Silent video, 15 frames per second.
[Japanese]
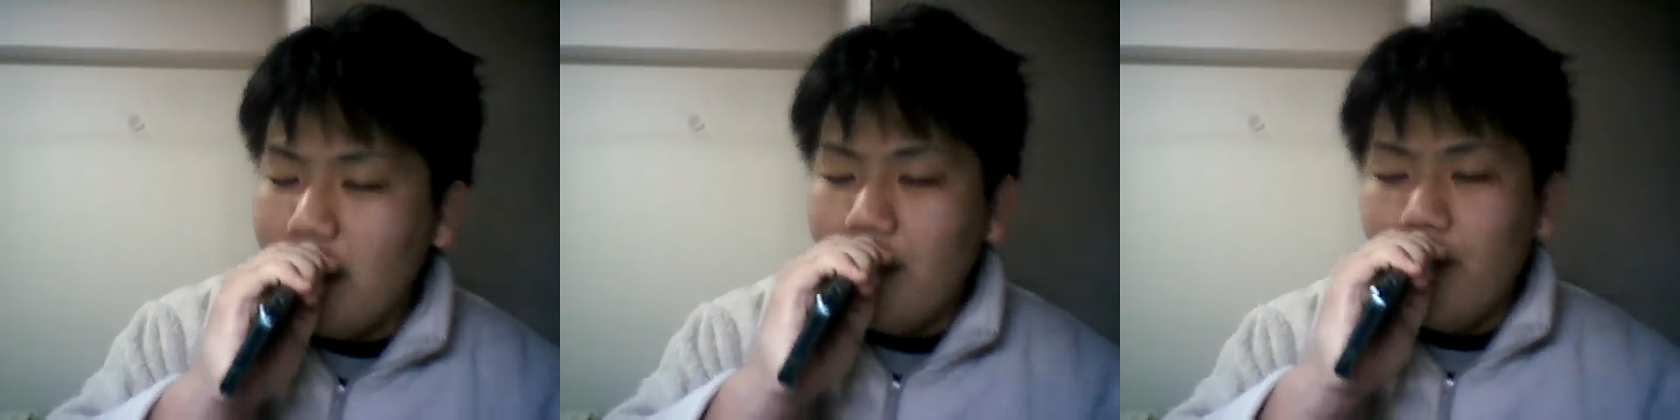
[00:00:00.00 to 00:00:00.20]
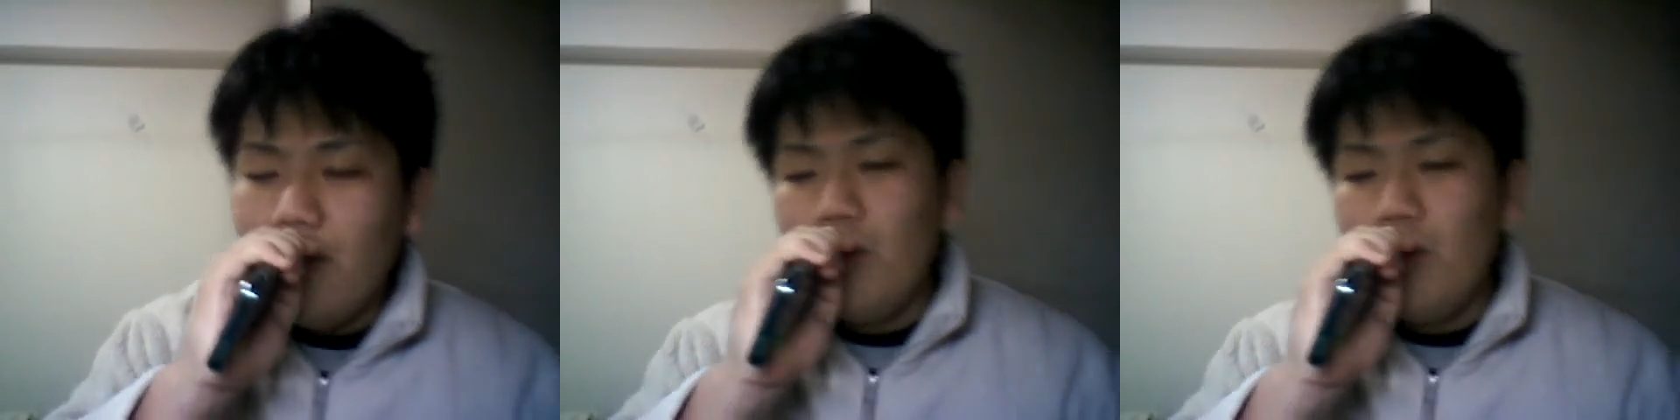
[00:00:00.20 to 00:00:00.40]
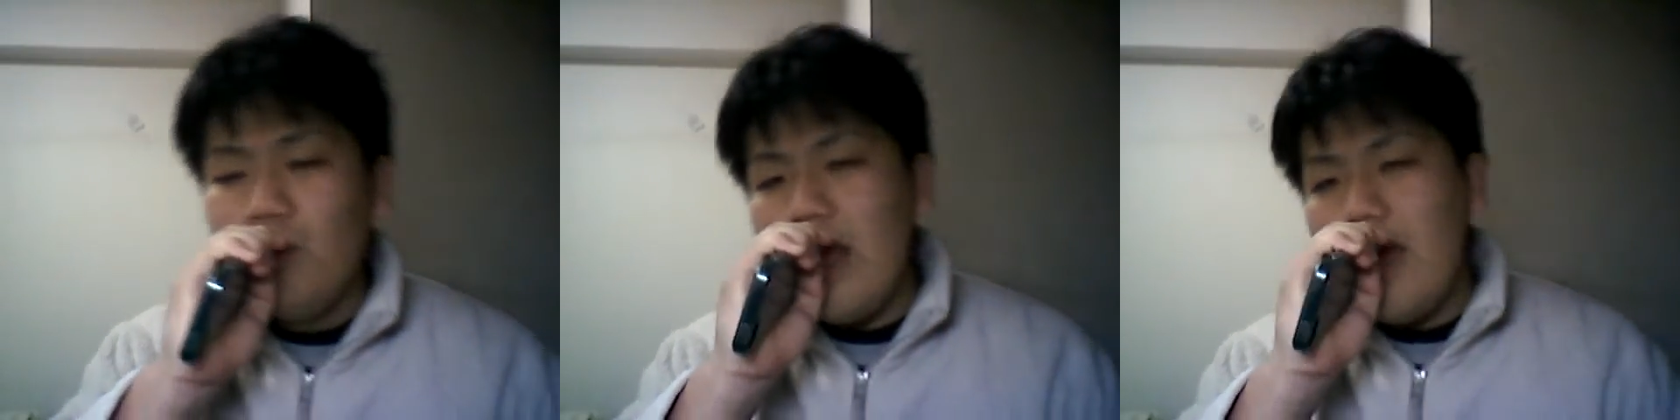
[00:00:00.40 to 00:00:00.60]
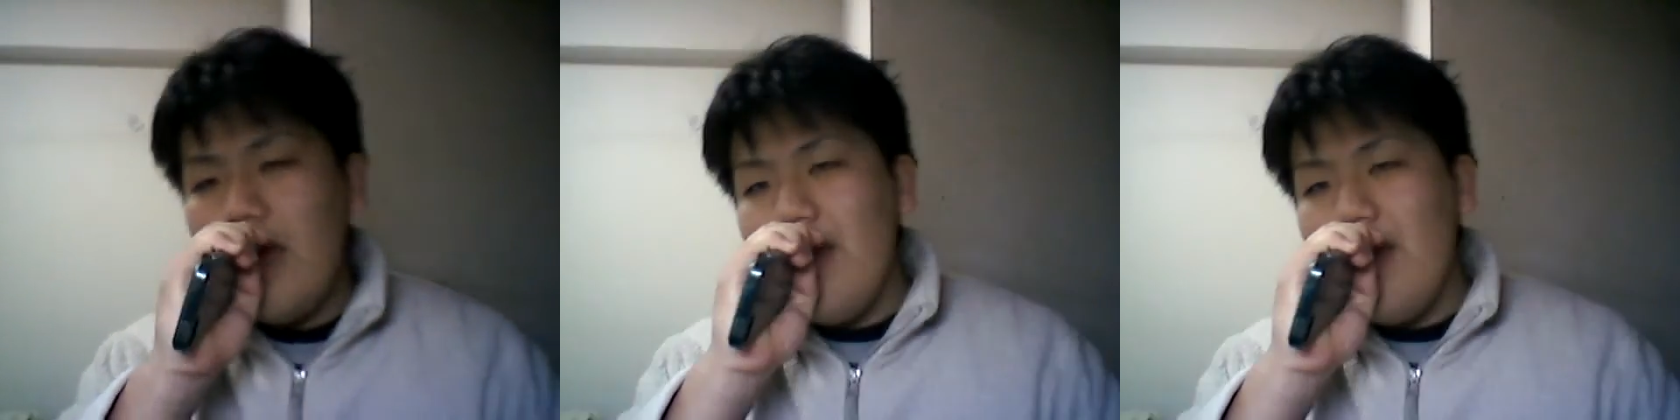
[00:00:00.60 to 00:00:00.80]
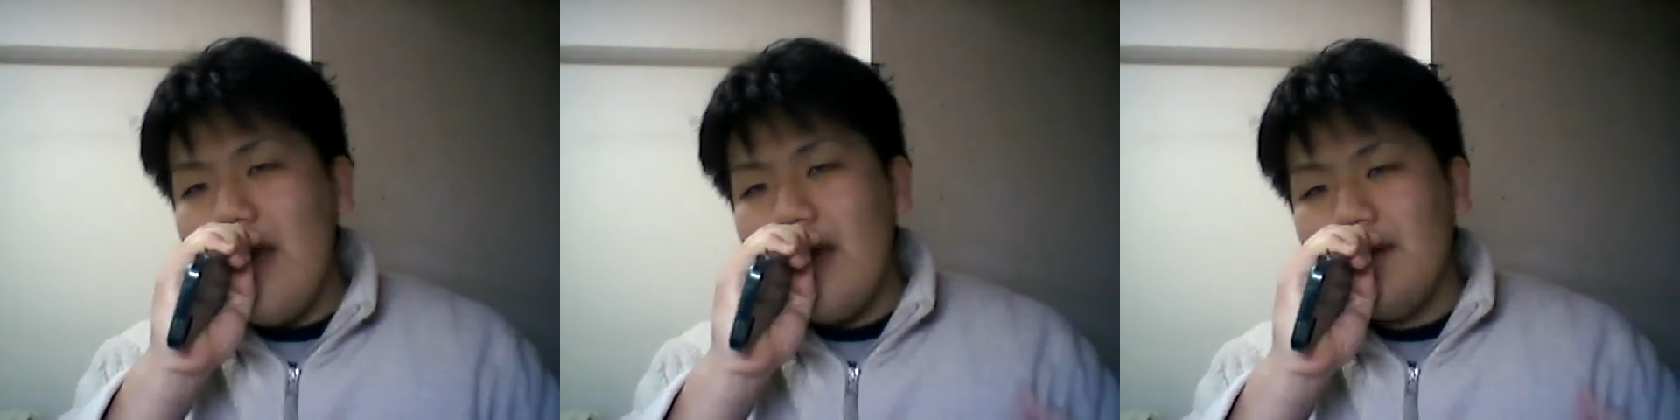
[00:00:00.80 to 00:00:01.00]
俺
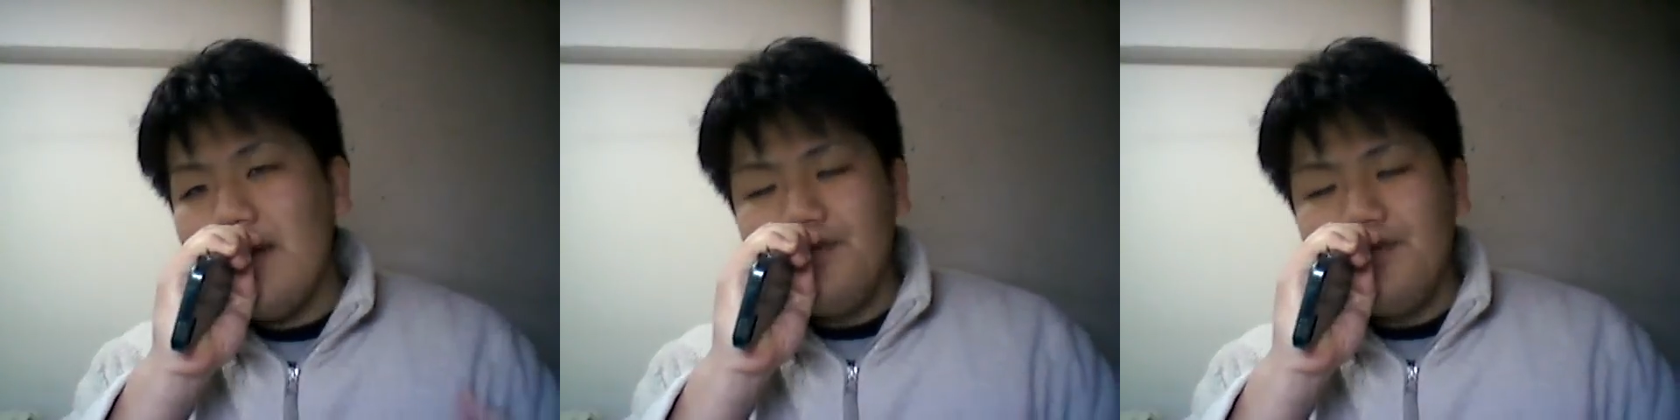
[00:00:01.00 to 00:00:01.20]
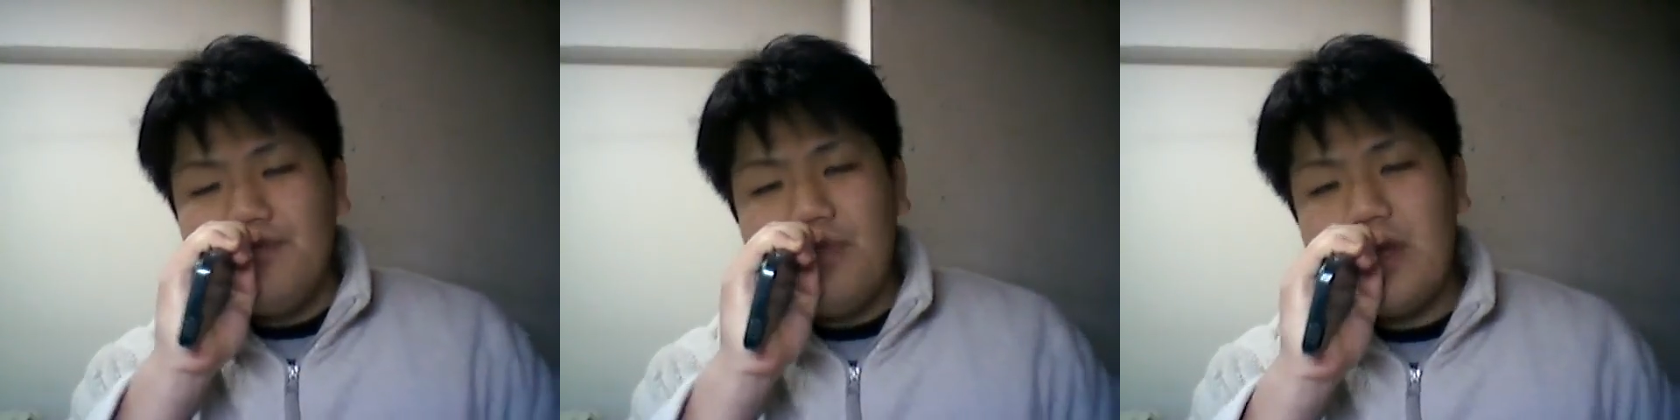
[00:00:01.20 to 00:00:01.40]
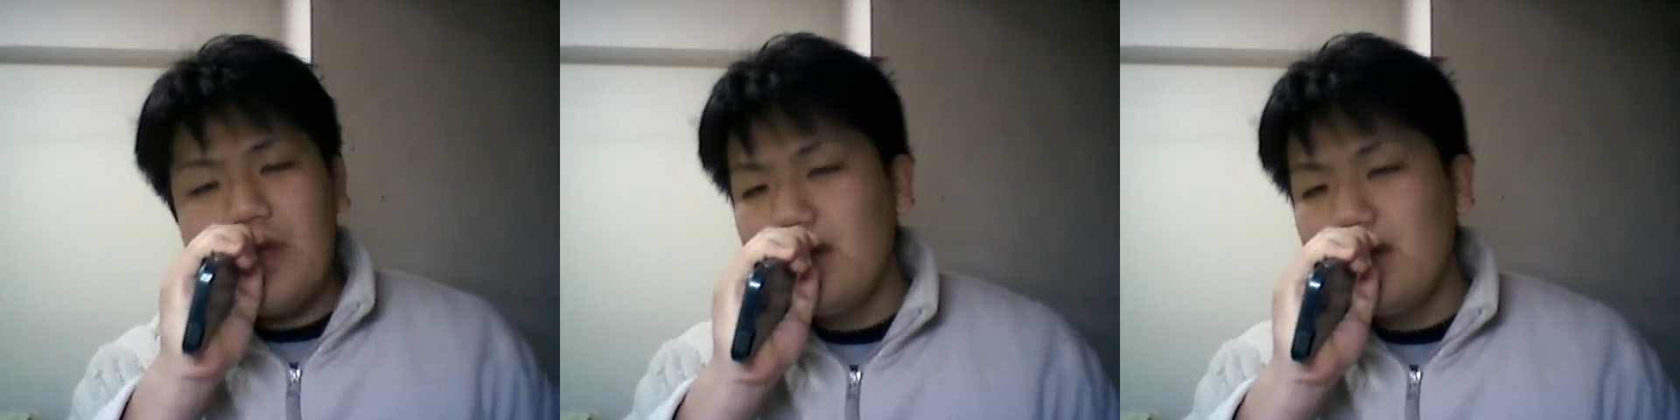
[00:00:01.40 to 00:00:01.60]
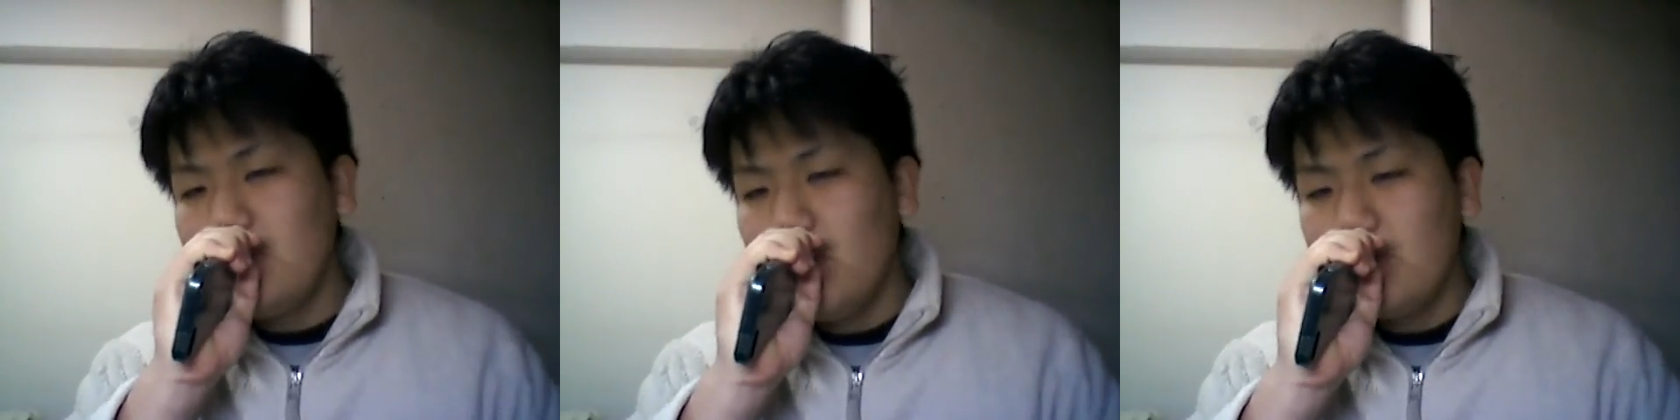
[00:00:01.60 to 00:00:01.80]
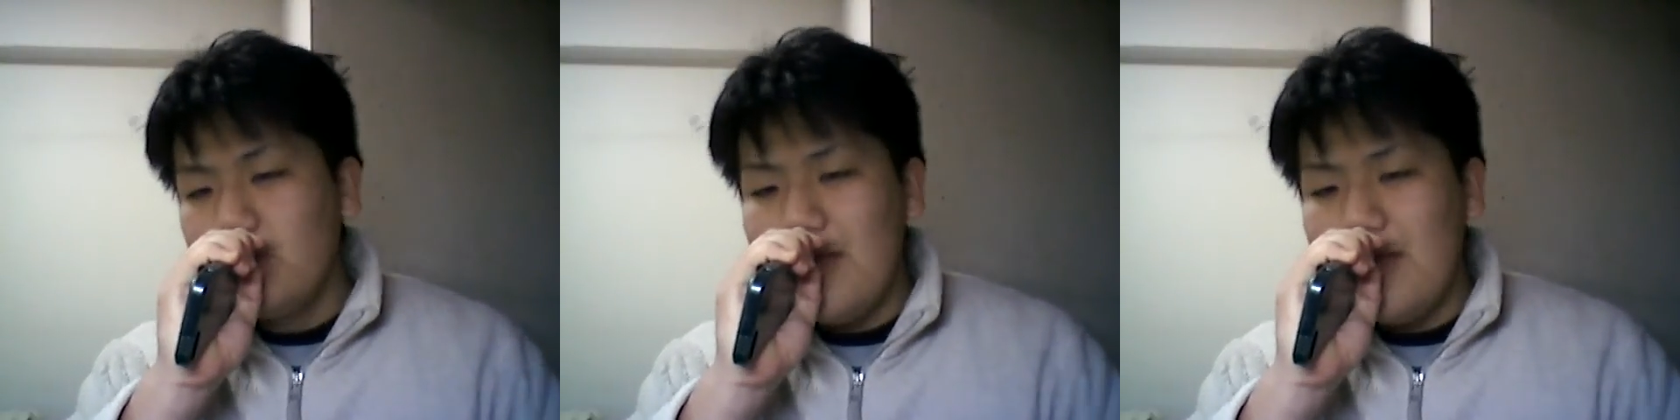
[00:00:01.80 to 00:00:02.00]
は、まだ
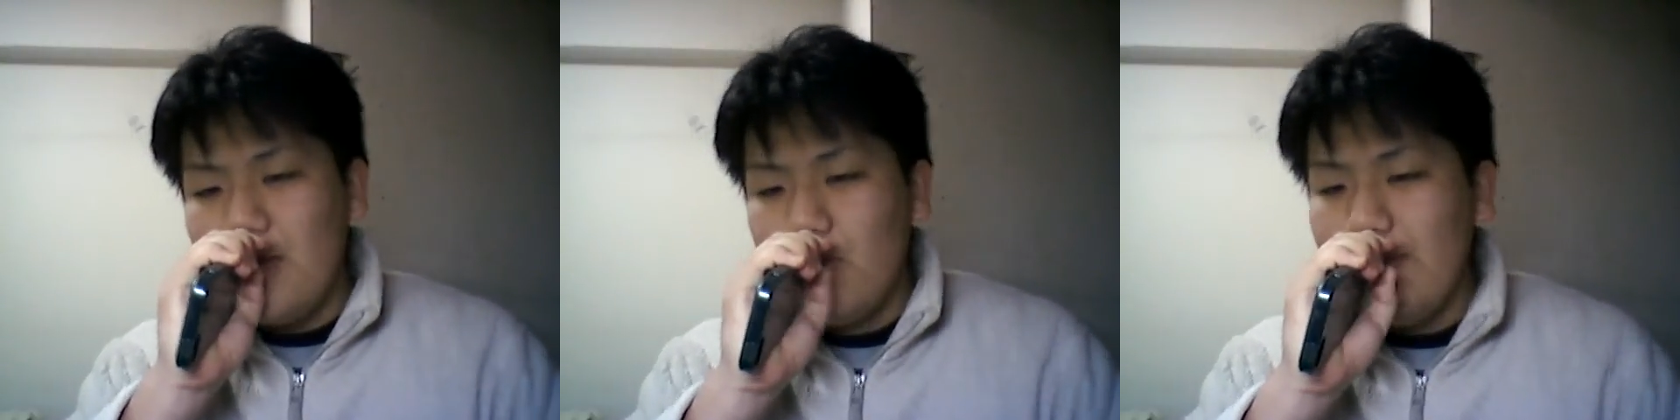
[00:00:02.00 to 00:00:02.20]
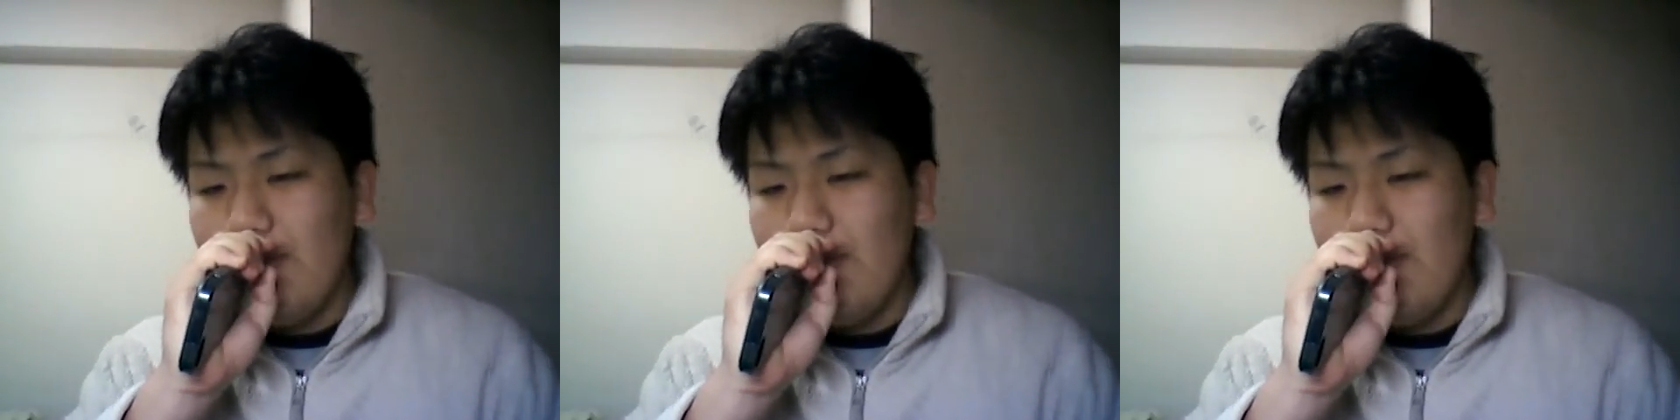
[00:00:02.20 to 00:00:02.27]
太ってる。